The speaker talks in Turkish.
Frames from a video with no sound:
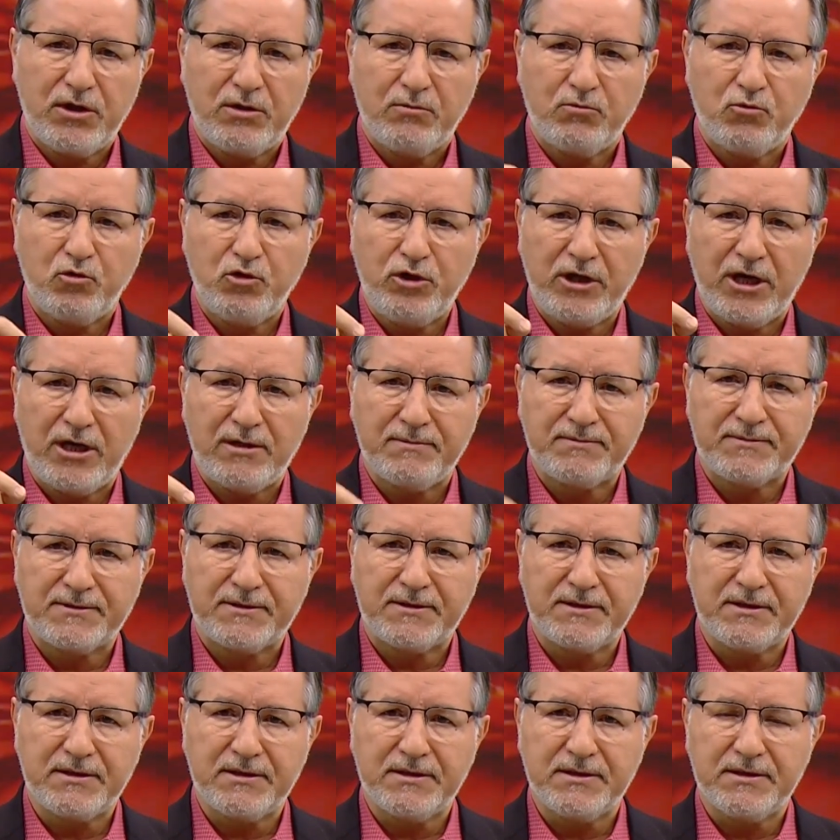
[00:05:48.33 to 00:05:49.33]
Bu
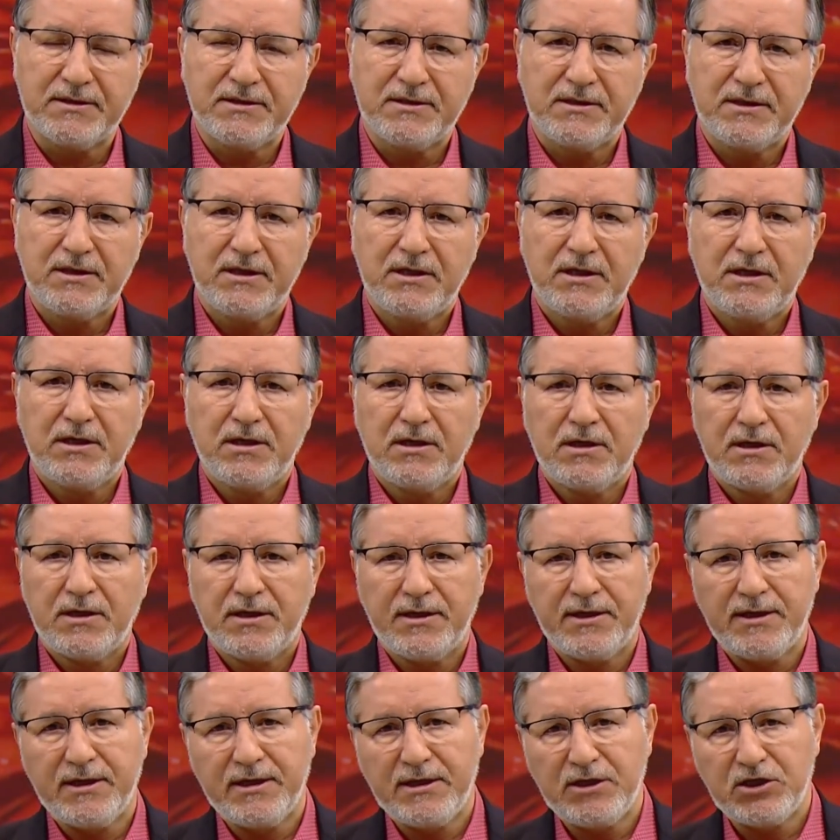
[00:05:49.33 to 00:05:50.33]
yaptığı
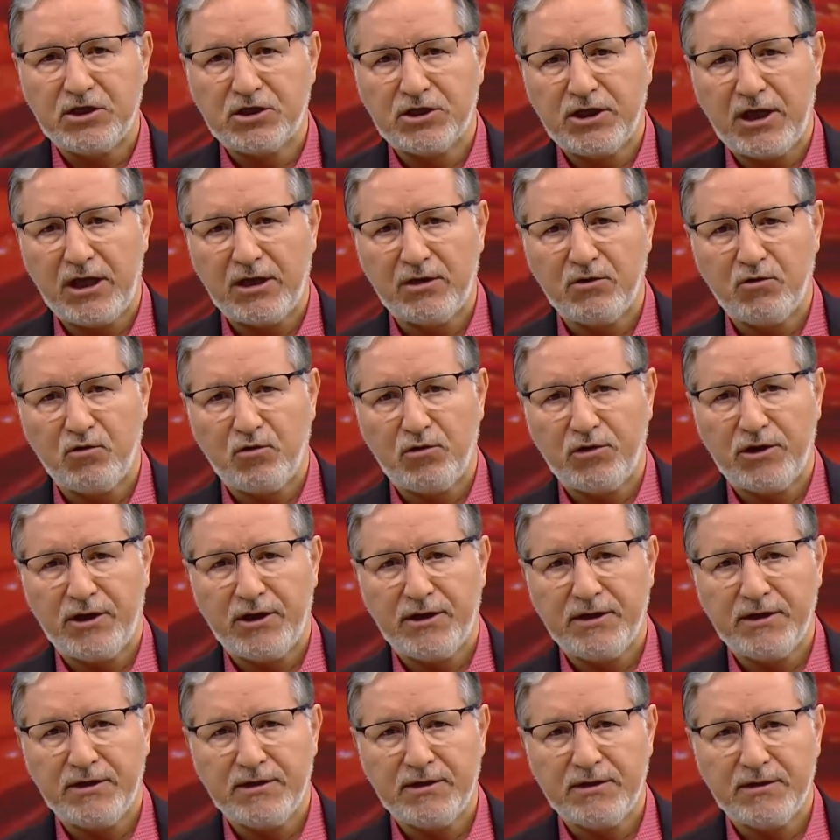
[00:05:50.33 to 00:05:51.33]
e, işten
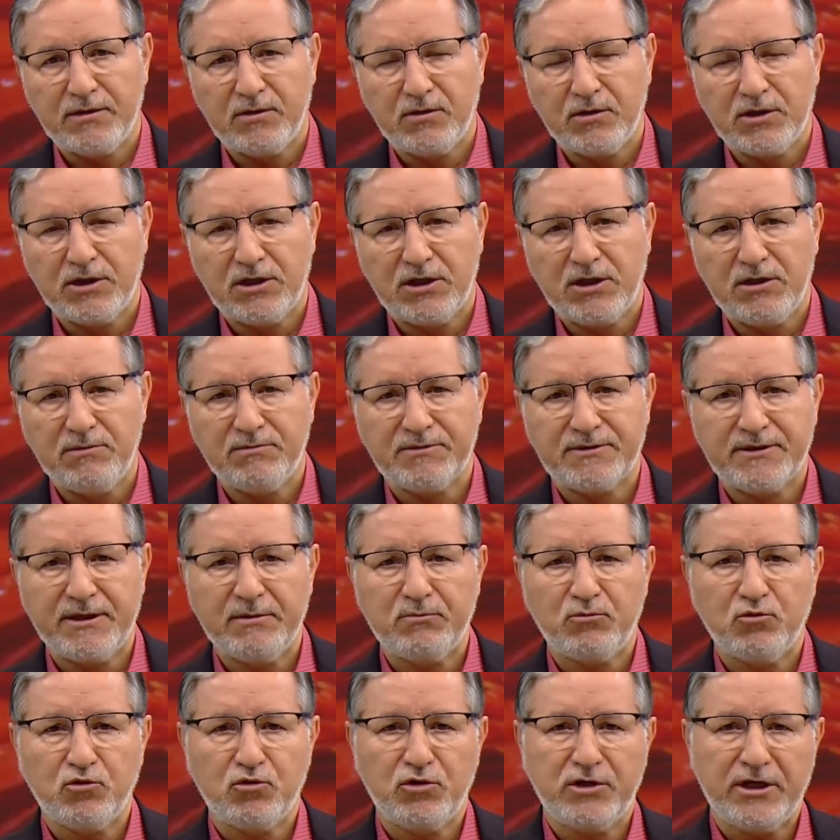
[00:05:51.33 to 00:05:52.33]
dolayı Kimse
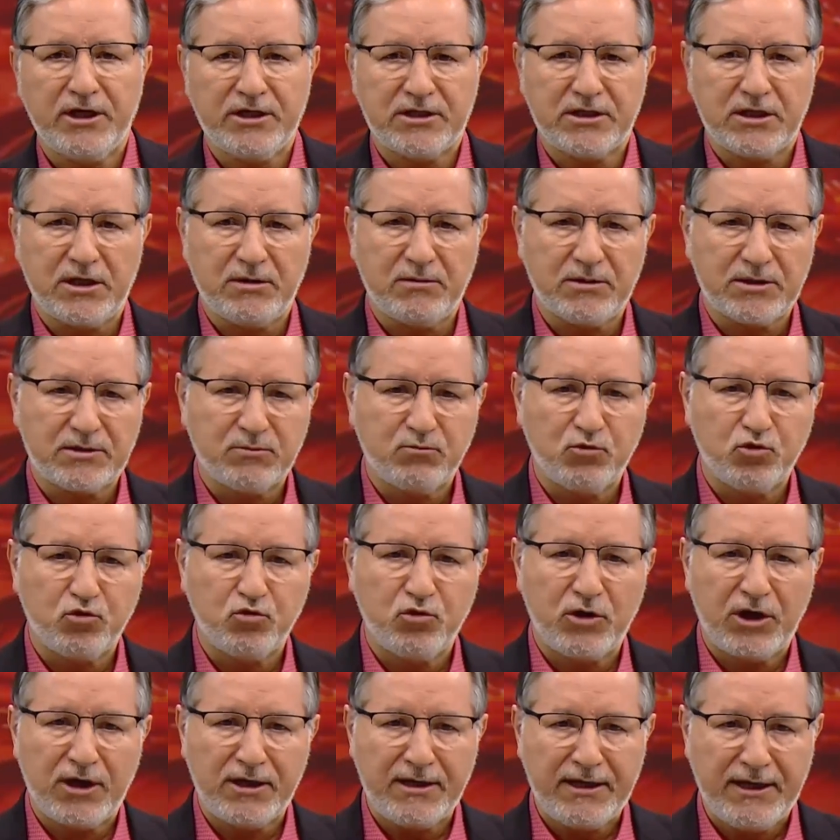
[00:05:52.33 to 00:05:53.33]
bunu geçemez. Bu
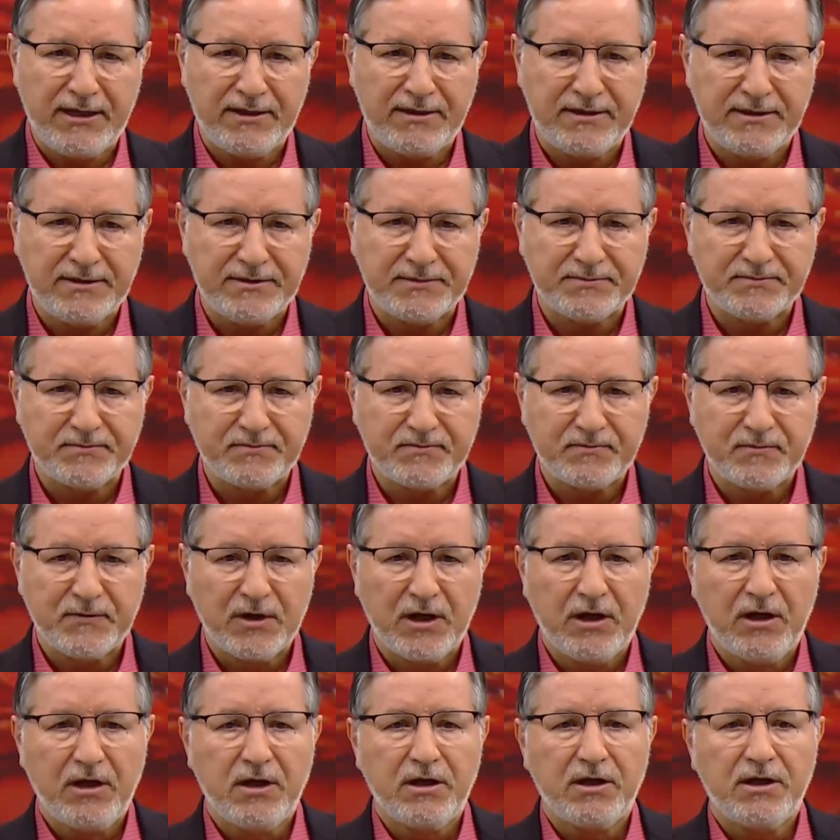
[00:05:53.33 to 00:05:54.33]
dua nedir?
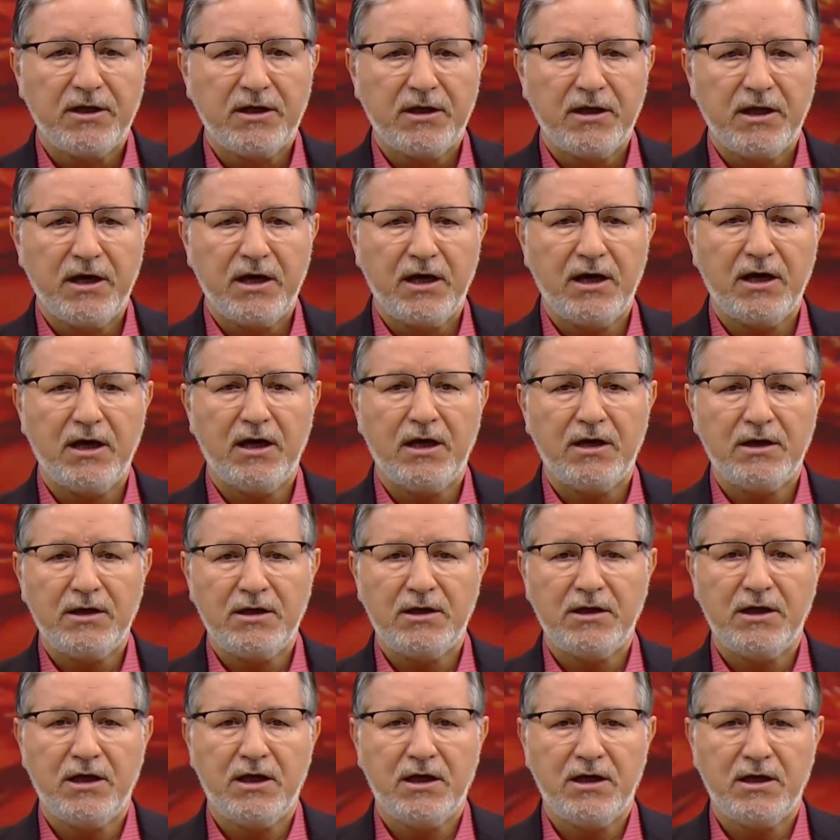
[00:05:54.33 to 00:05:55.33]
La
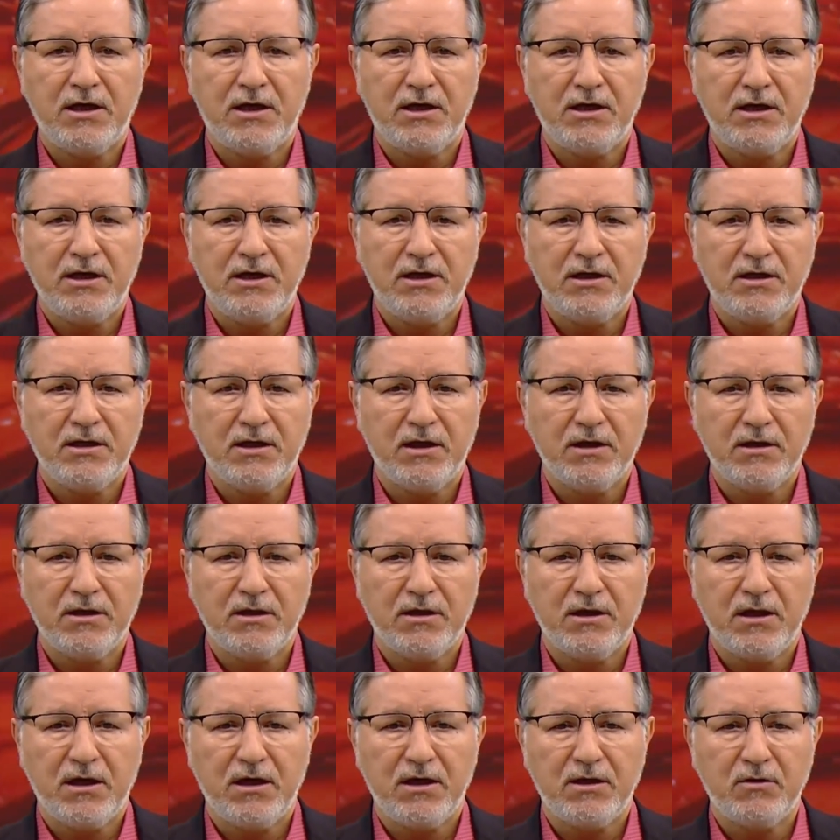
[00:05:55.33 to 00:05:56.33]
ilahe
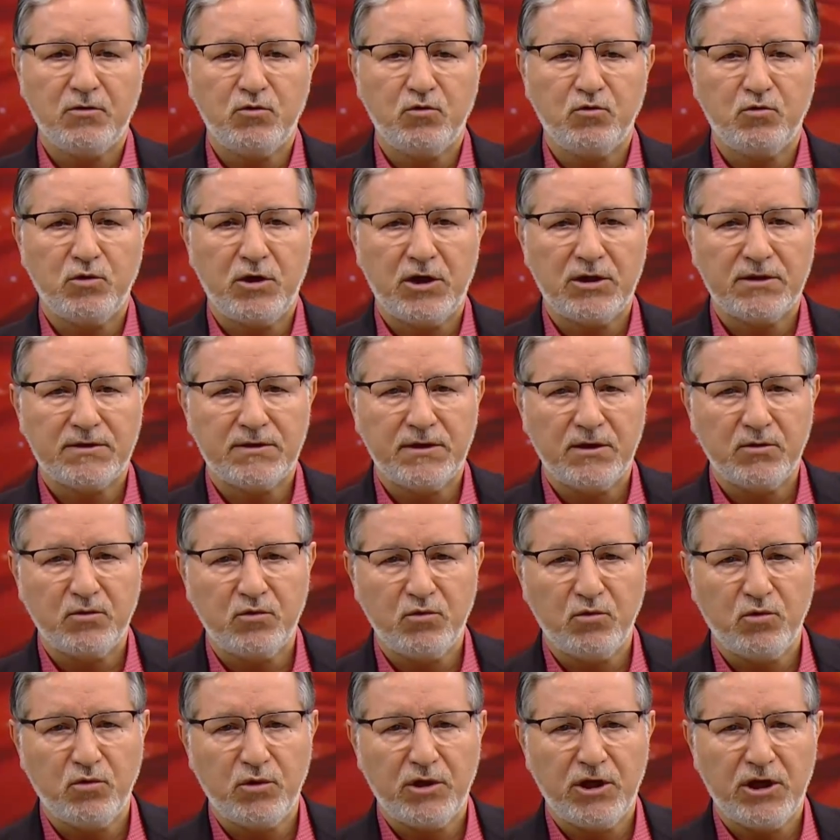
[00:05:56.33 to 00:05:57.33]
illallah,
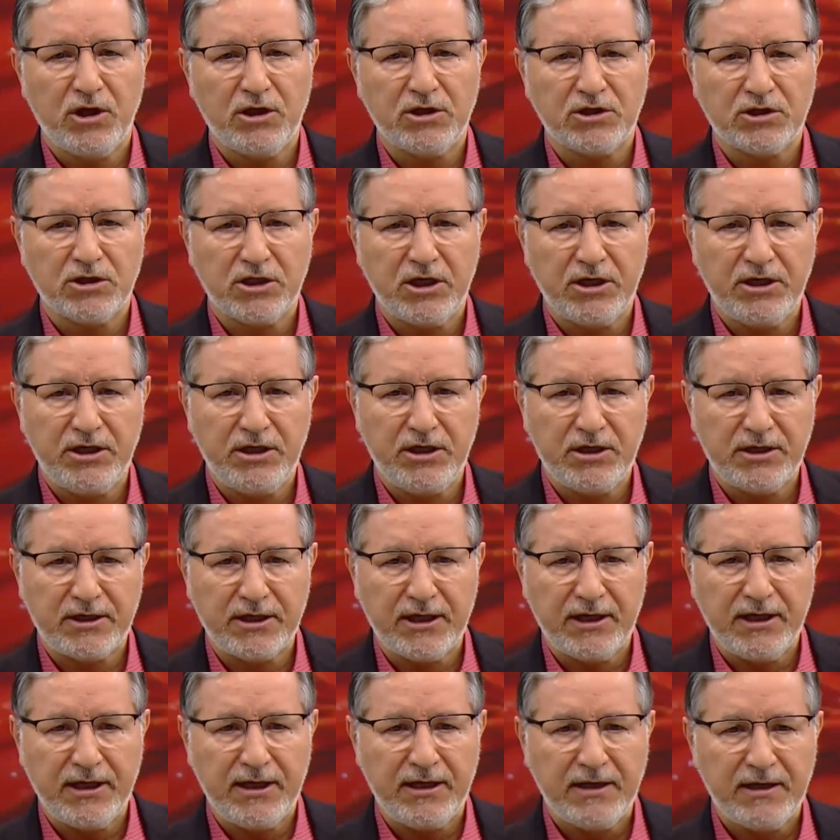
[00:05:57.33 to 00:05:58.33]
vahdehu la şerike
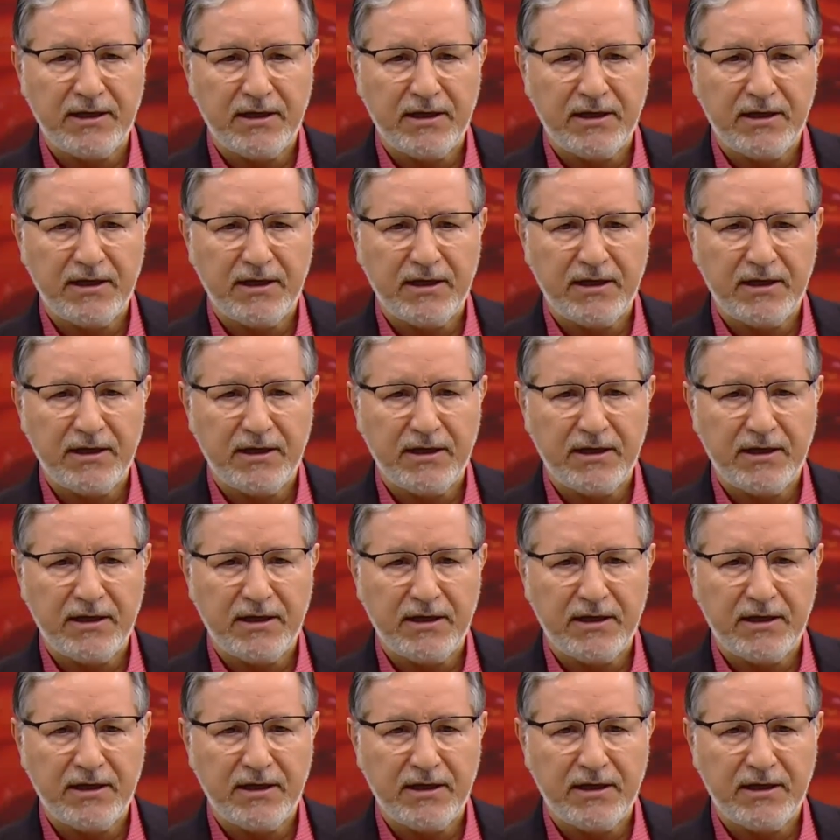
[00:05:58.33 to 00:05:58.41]
leh